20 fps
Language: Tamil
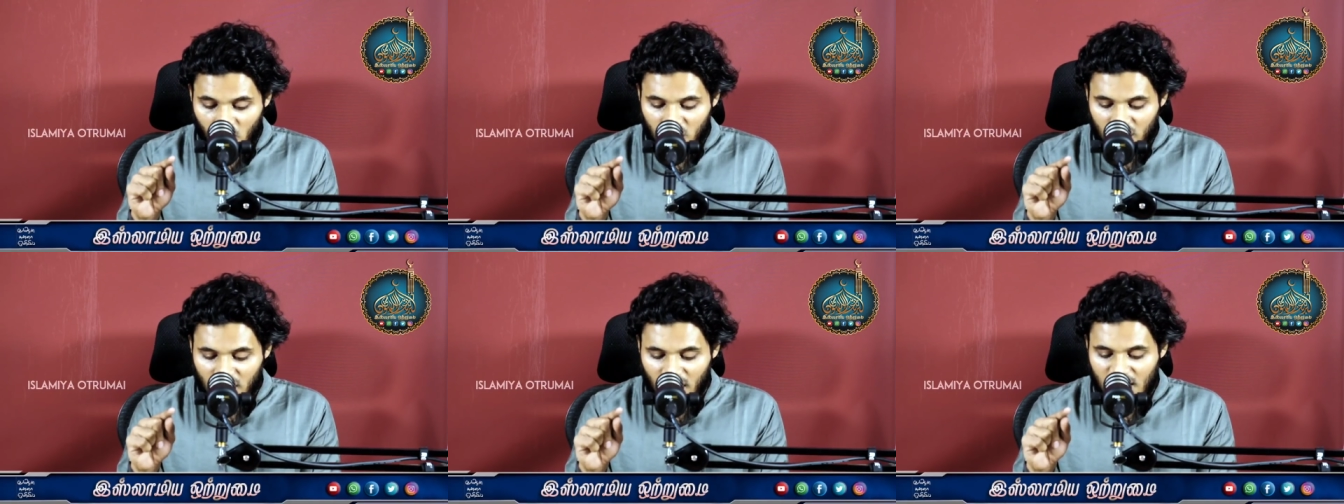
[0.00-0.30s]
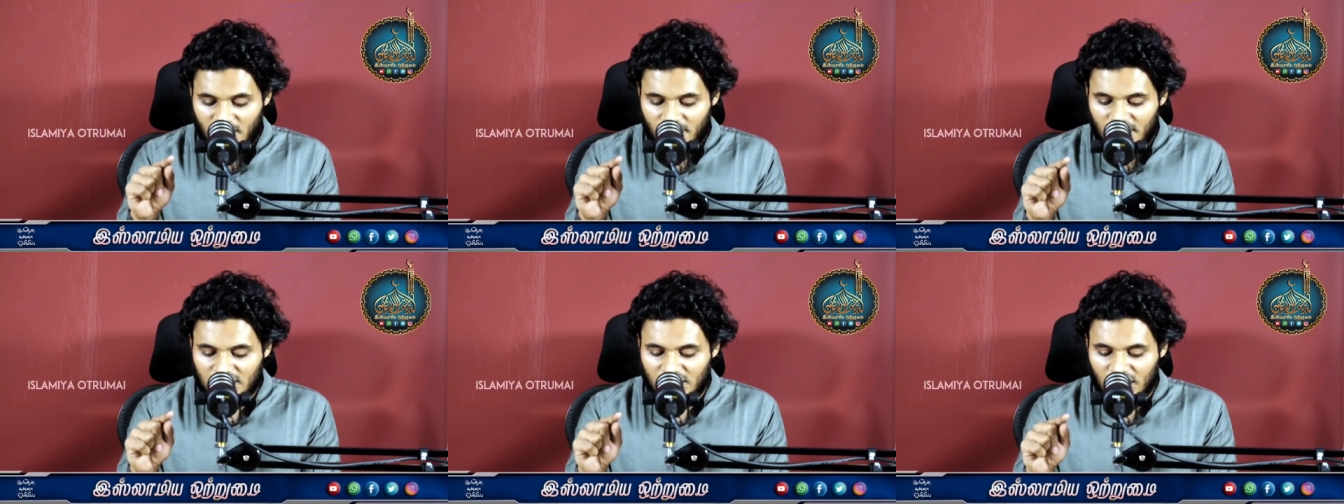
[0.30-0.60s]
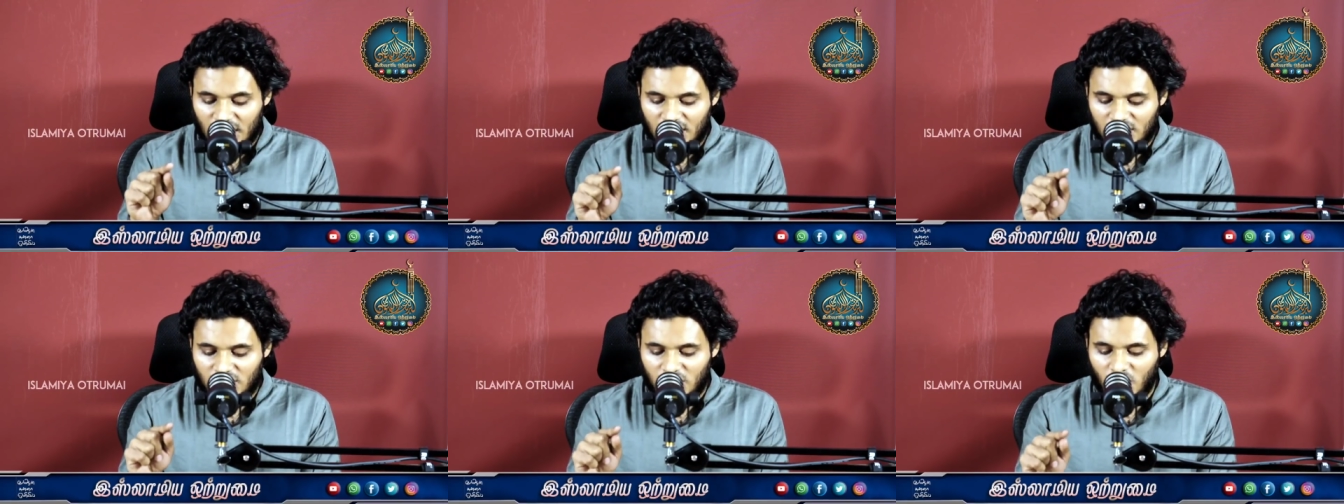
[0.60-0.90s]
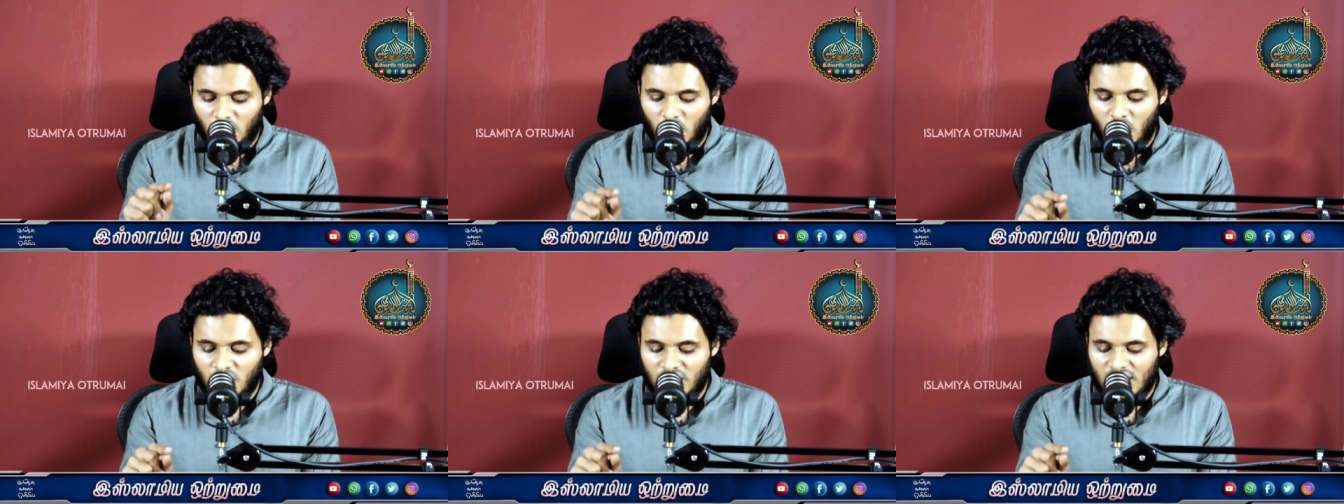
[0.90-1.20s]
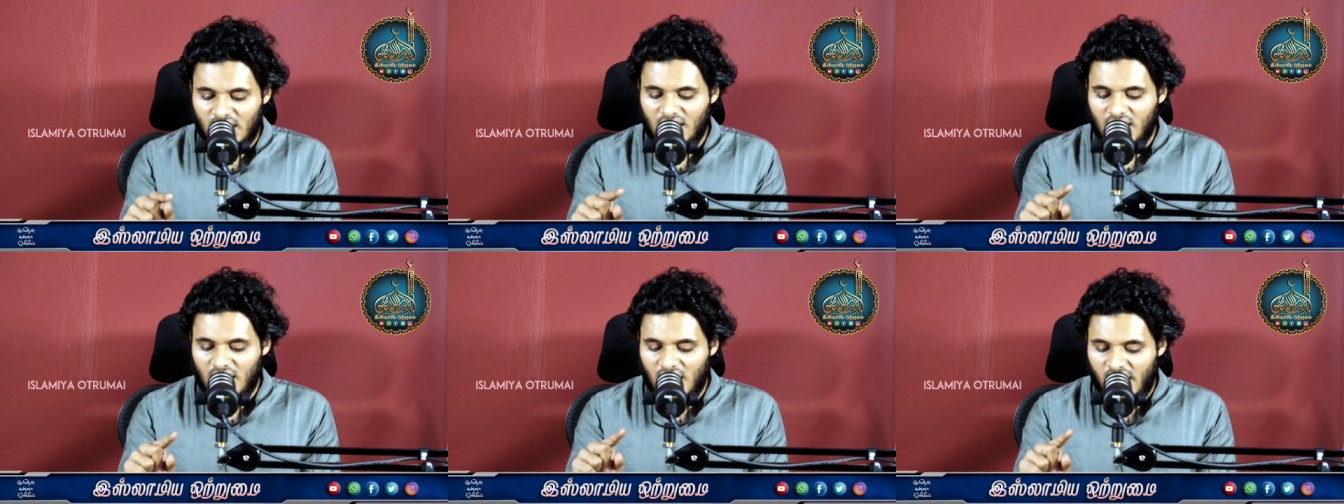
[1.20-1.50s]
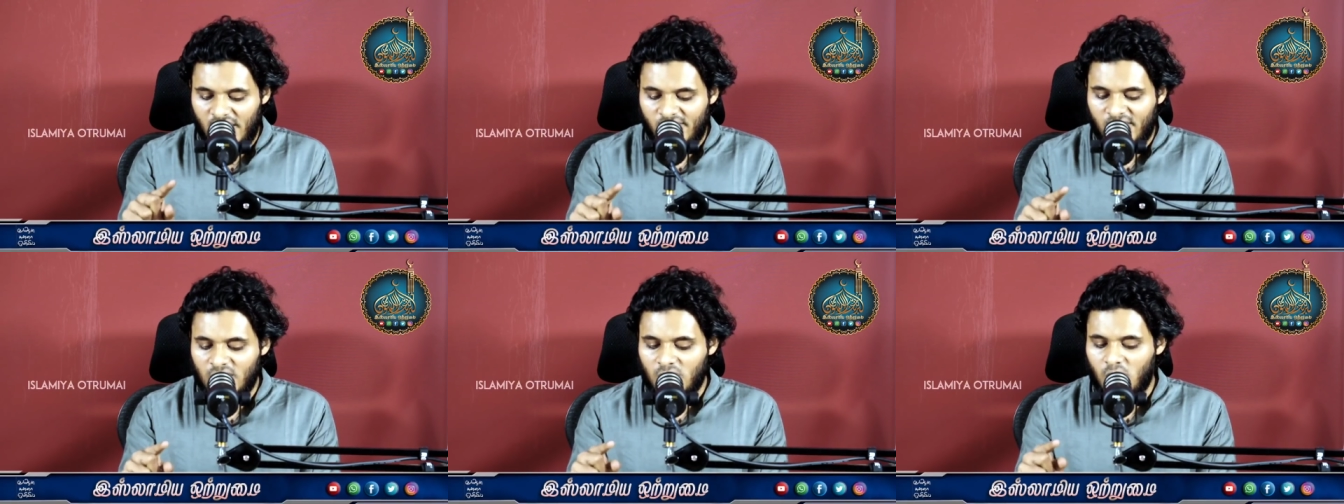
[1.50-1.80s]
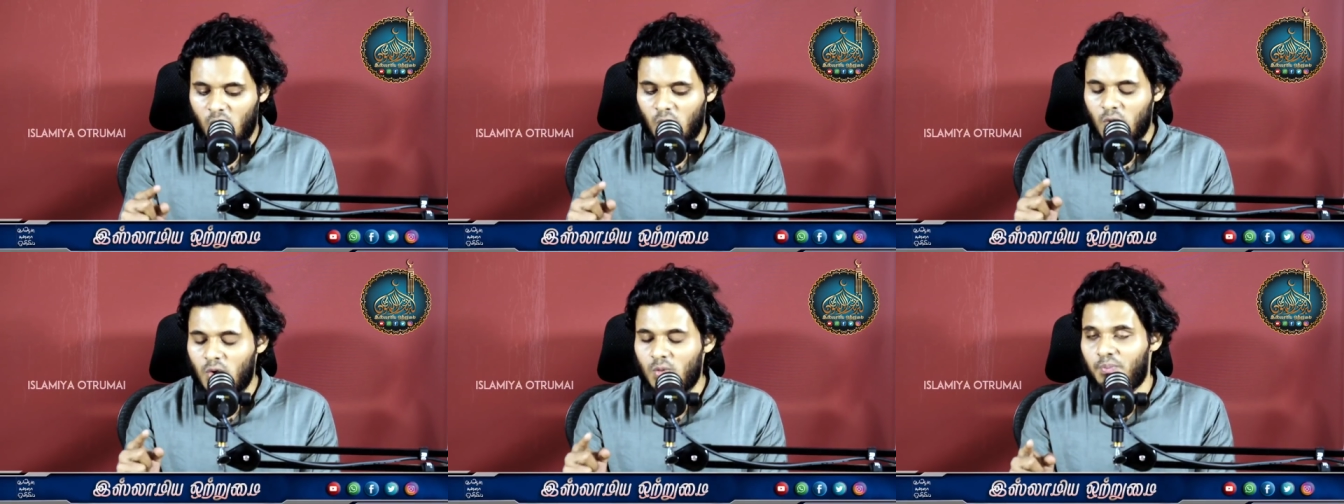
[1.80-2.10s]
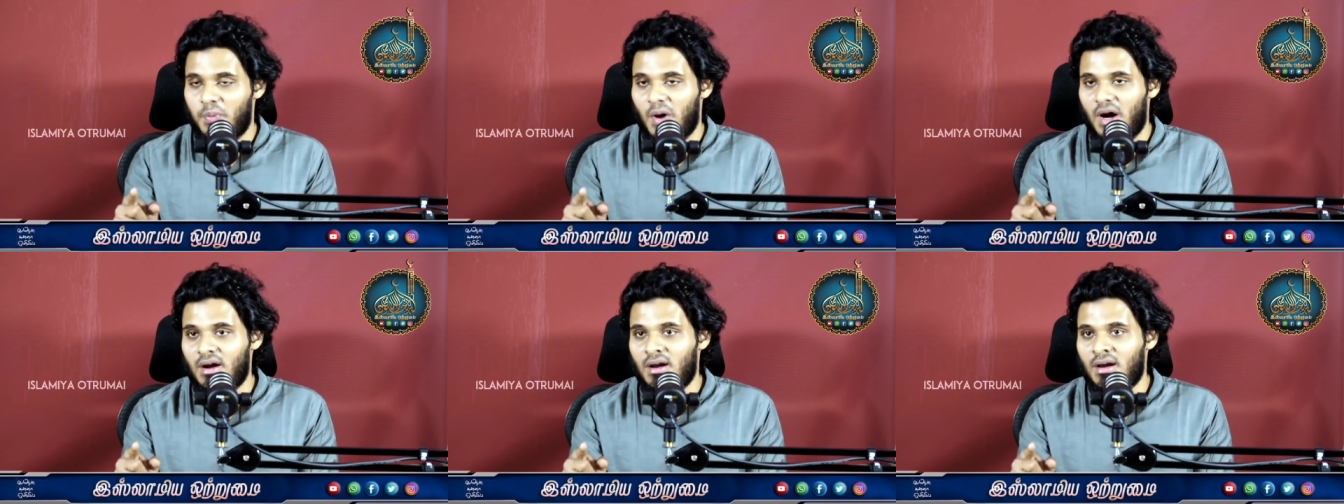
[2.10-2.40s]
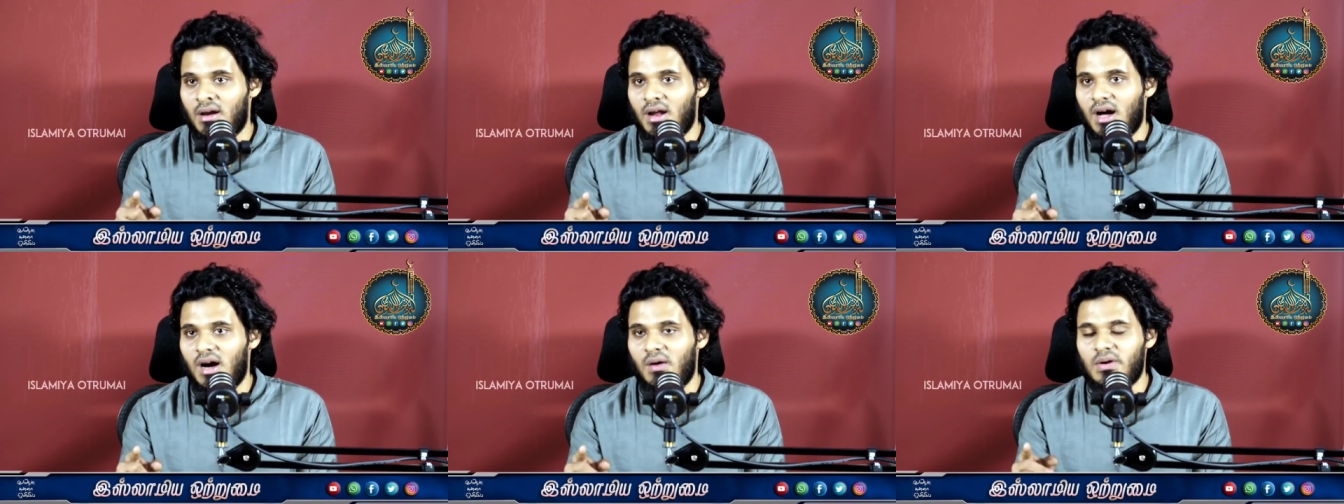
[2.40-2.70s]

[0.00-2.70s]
கொடுக்காமல் தடுத்து கொண்டால் அவன் கொடுப்பான்